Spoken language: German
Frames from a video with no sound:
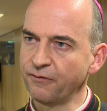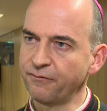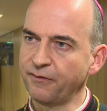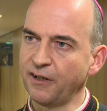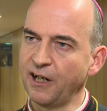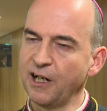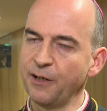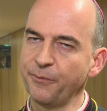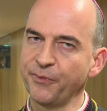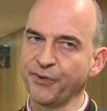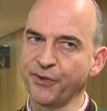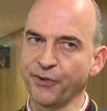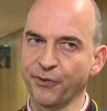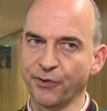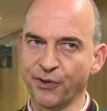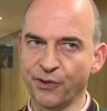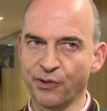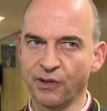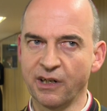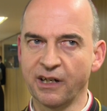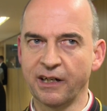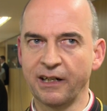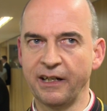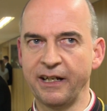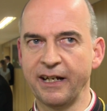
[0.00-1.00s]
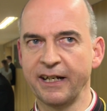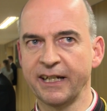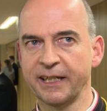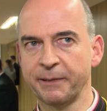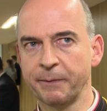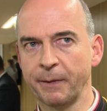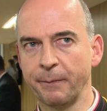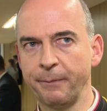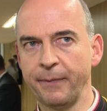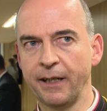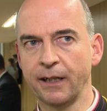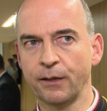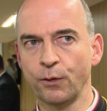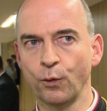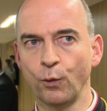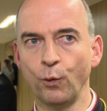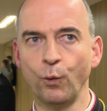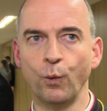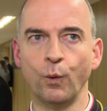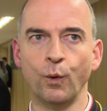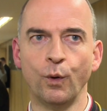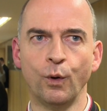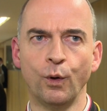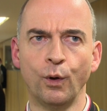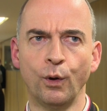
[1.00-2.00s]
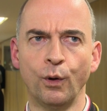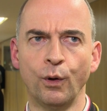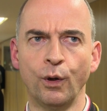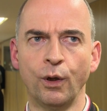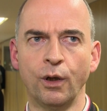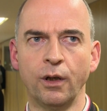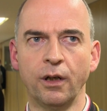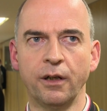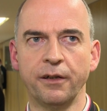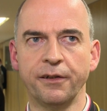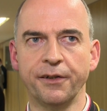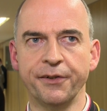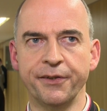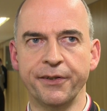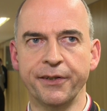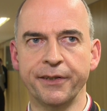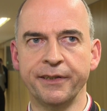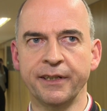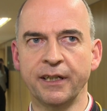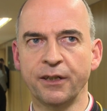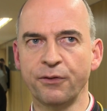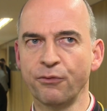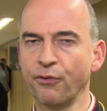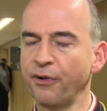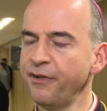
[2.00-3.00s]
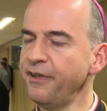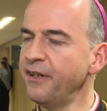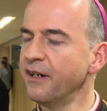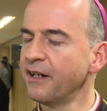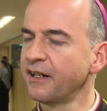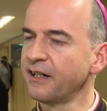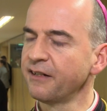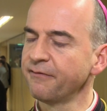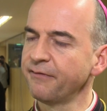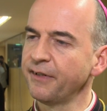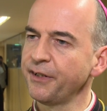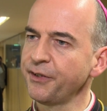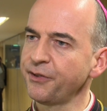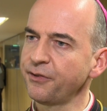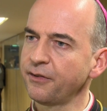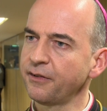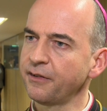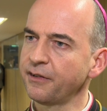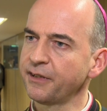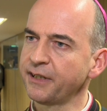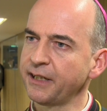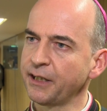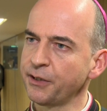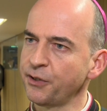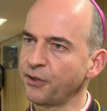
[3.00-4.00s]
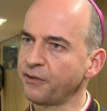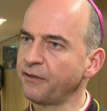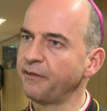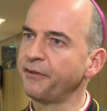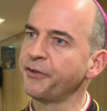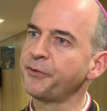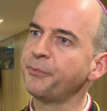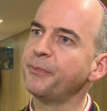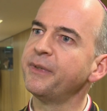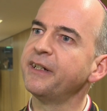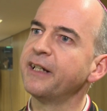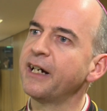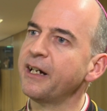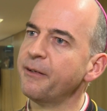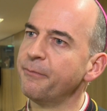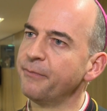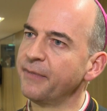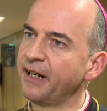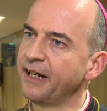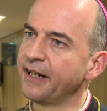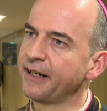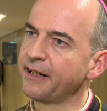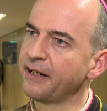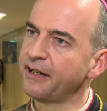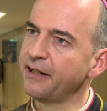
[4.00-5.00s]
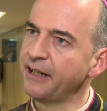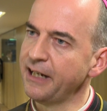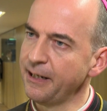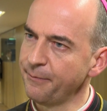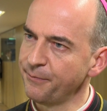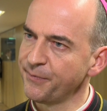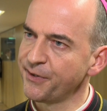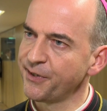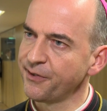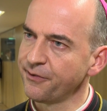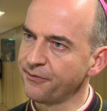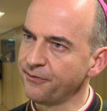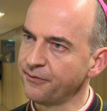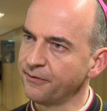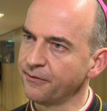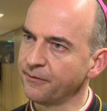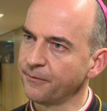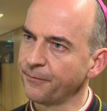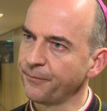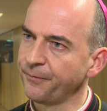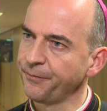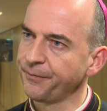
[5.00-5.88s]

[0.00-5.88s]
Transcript: Und vor allem so zu erklären, dass man merkt, oh, es ist nicht nur irgendwas, sondern es hat sogar was mit deinem eigenen Leben zu tun.